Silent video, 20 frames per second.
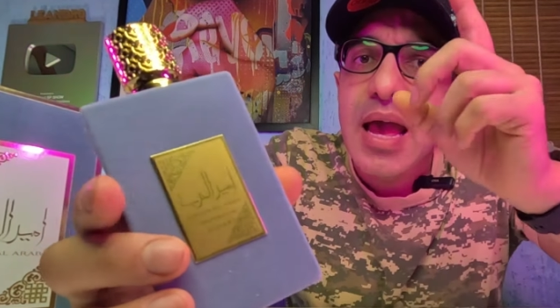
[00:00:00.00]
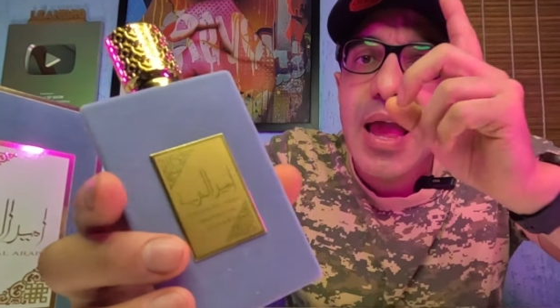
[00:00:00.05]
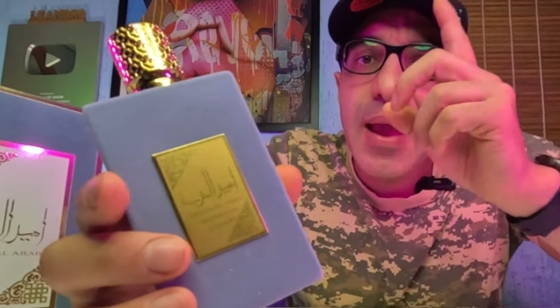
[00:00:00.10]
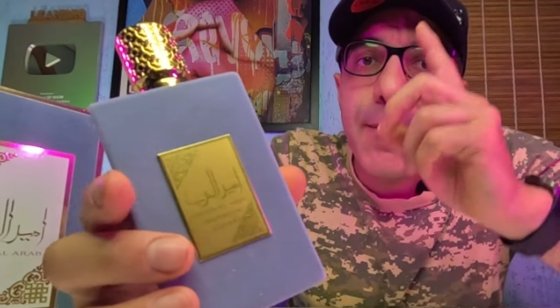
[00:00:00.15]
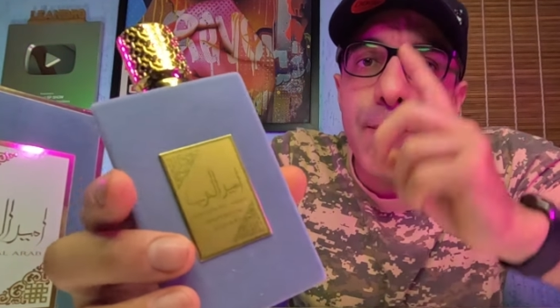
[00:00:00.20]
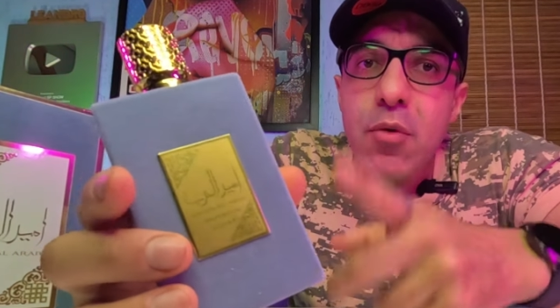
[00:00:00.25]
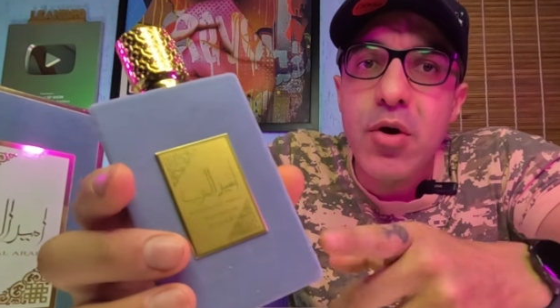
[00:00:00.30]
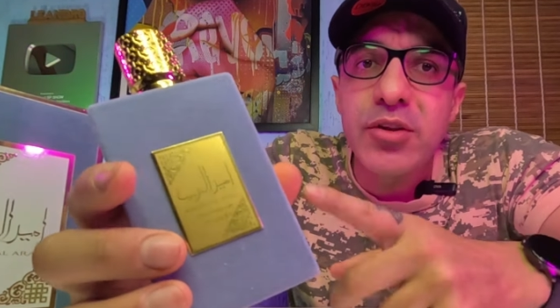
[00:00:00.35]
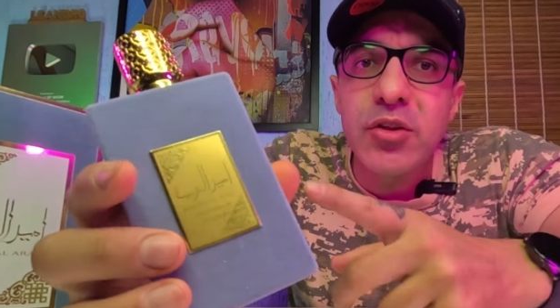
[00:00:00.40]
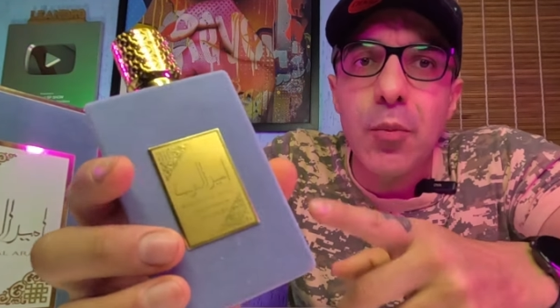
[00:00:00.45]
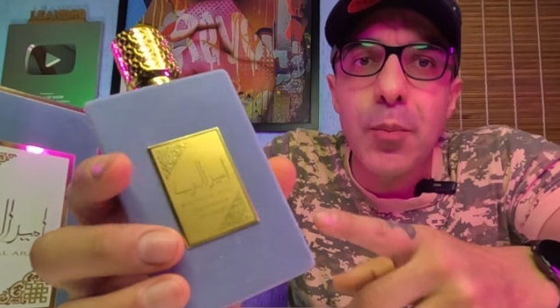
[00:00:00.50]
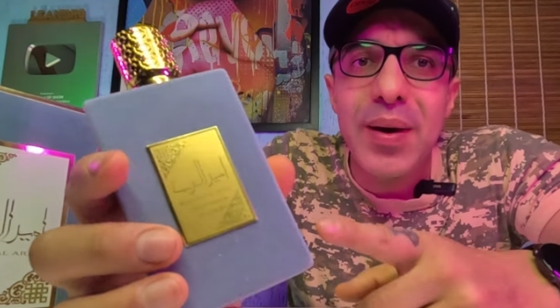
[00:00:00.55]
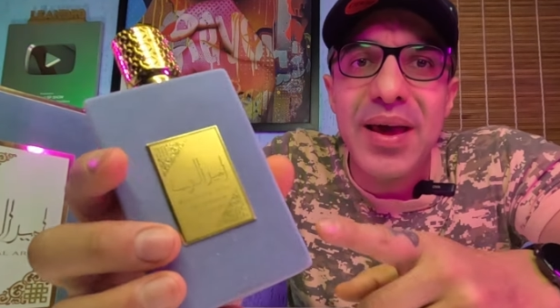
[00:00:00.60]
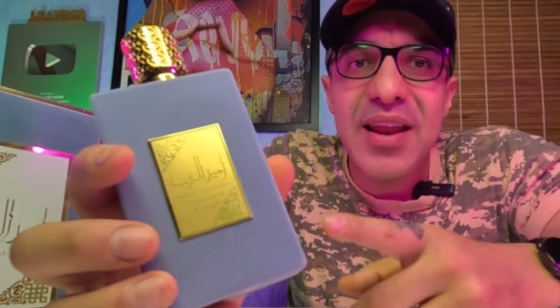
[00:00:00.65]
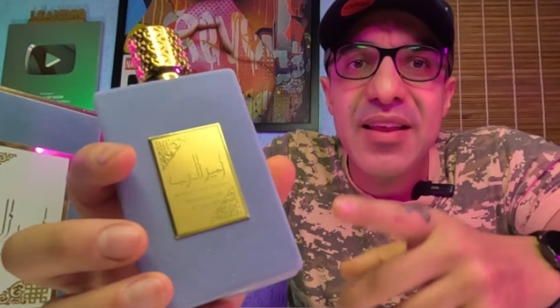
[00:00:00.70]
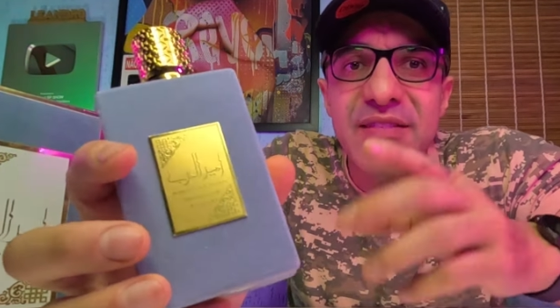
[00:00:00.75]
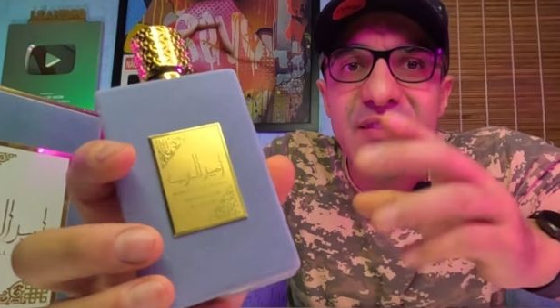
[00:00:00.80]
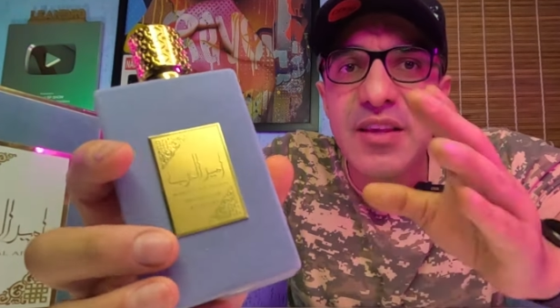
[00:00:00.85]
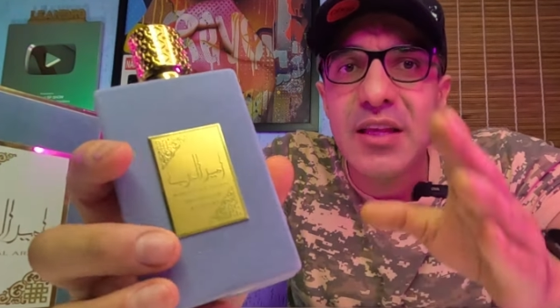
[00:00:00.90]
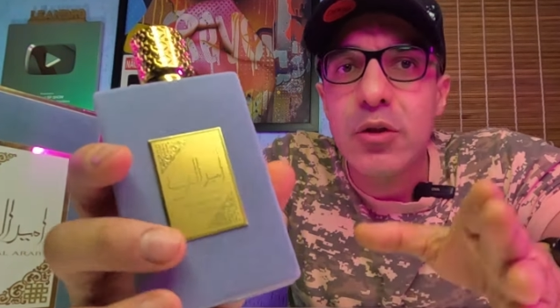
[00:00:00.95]
É muito
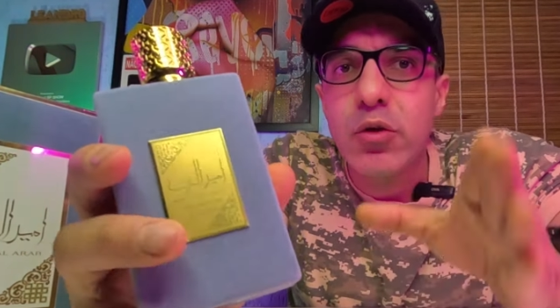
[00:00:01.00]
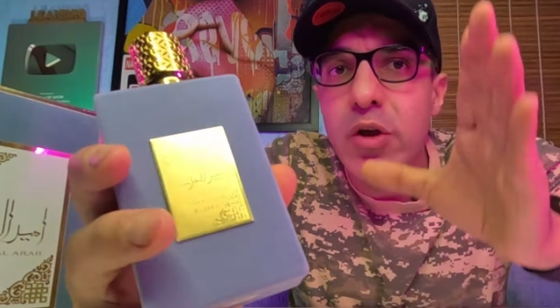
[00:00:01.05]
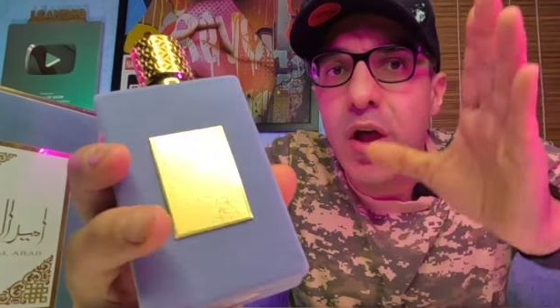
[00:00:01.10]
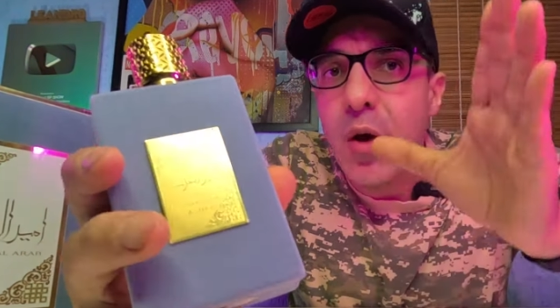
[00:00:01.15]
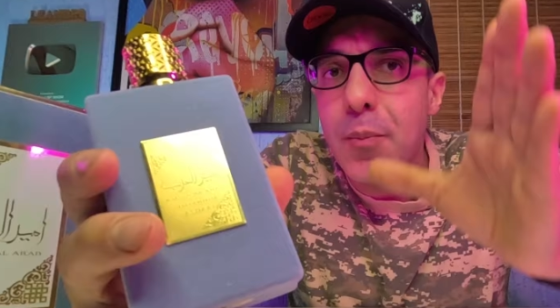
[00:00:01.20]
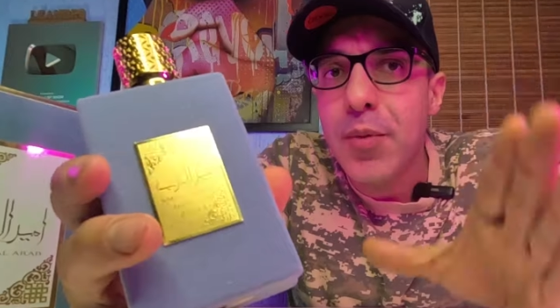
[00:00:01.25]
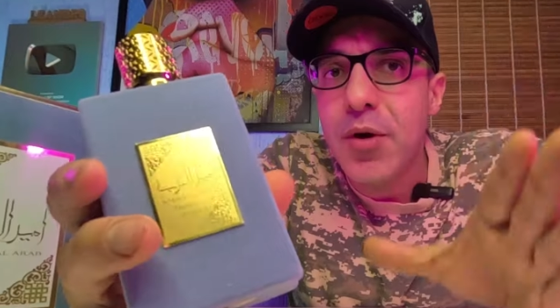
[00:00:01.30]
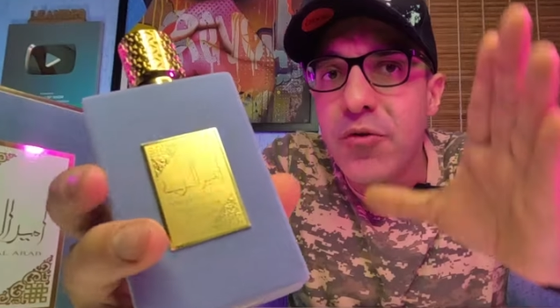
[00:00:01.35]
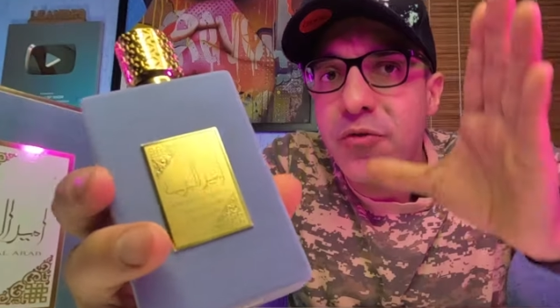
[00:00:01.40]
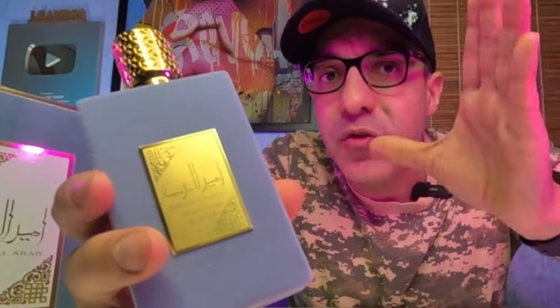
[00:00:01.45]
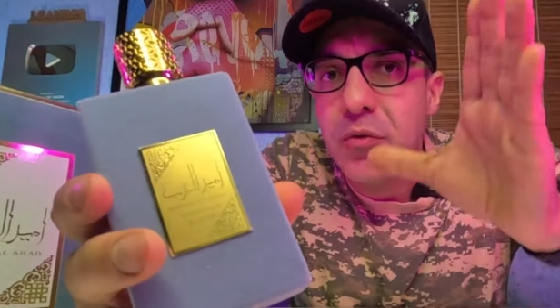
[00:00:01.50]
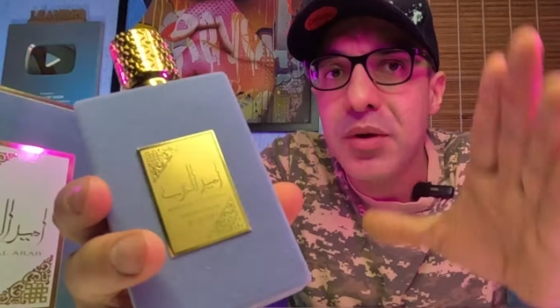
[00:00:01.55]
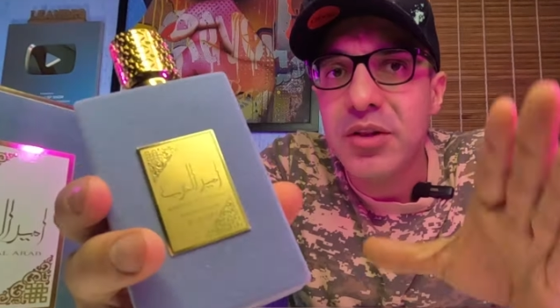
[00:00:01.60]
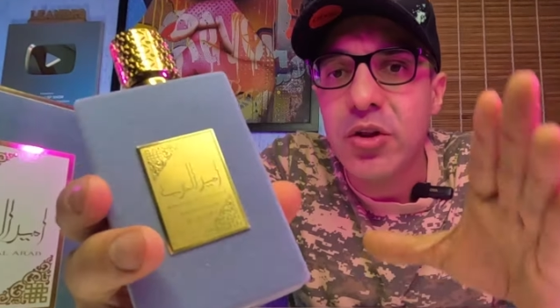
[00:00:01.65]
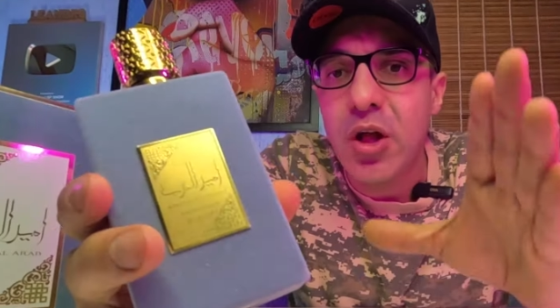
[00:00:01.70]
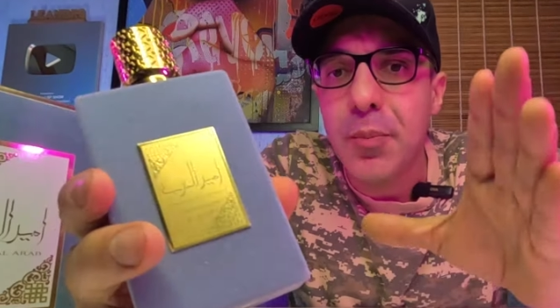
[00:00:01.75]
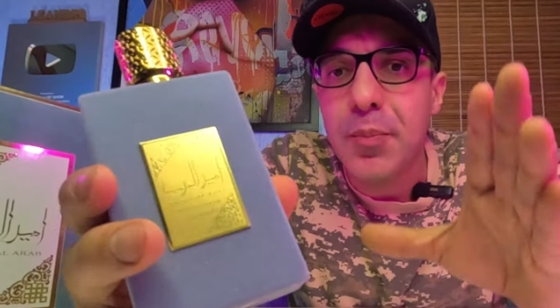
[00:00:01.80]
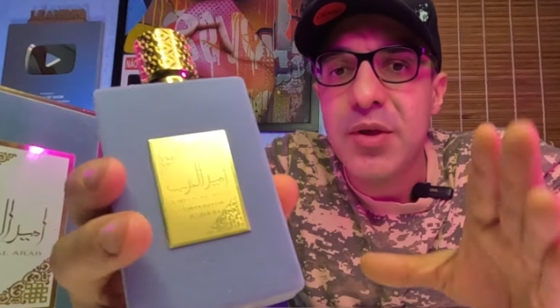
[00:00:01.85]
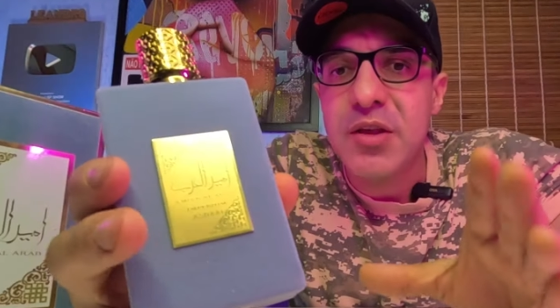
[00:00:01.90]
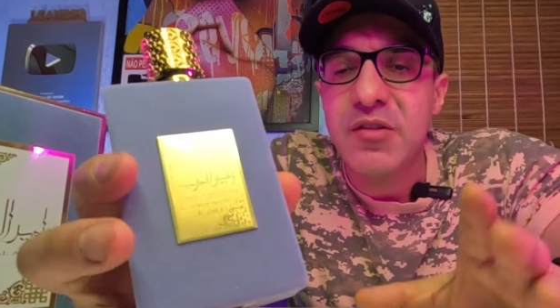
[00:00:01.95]
parecido e é um
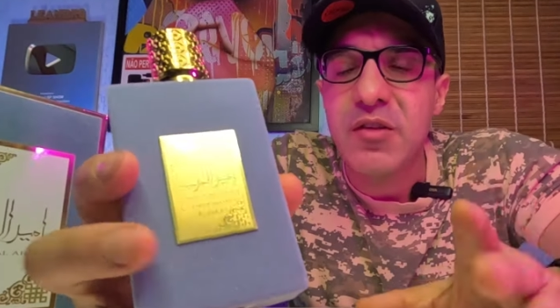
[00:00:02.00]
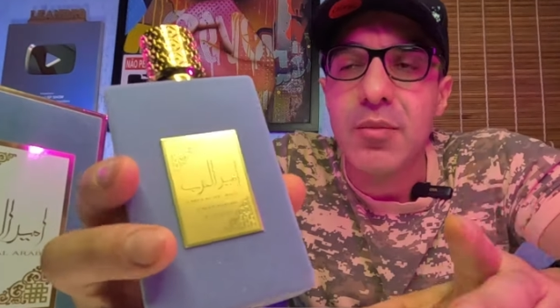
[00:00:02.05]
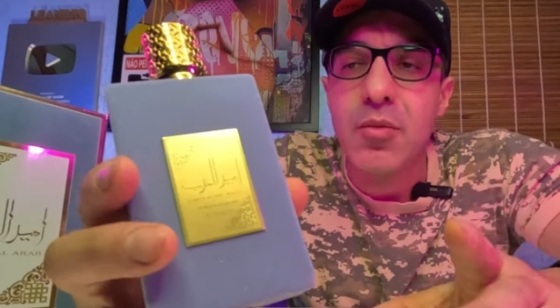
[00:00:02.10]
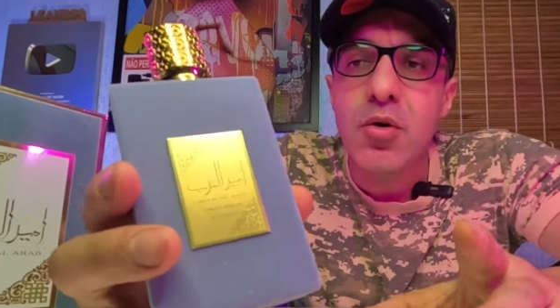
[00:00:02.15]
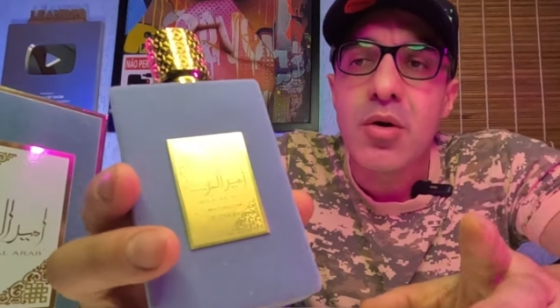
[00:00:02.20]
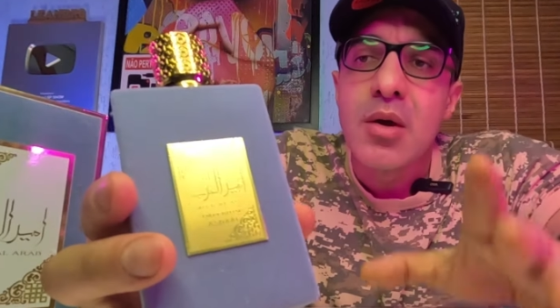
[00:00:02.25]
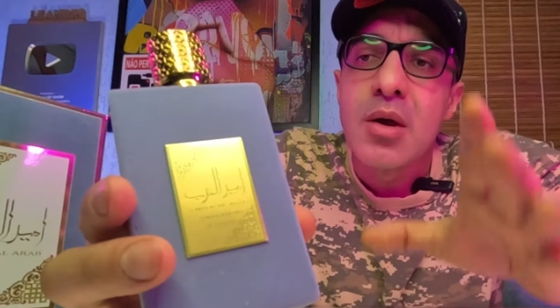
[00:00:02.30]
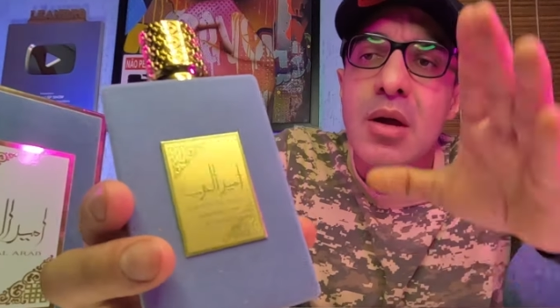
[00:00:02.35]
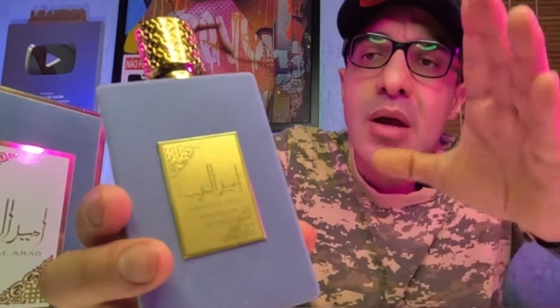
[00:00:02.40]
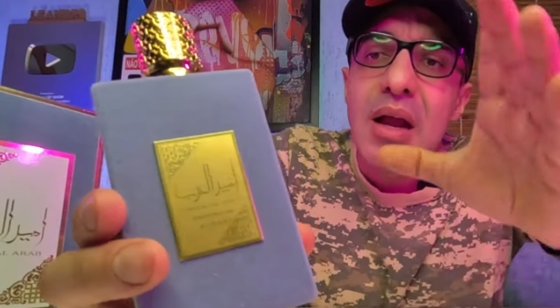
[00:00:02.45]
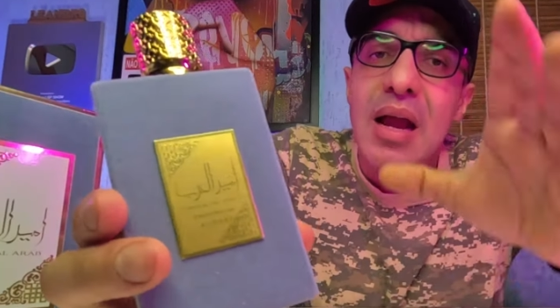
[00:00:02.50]
perfume topíssimo.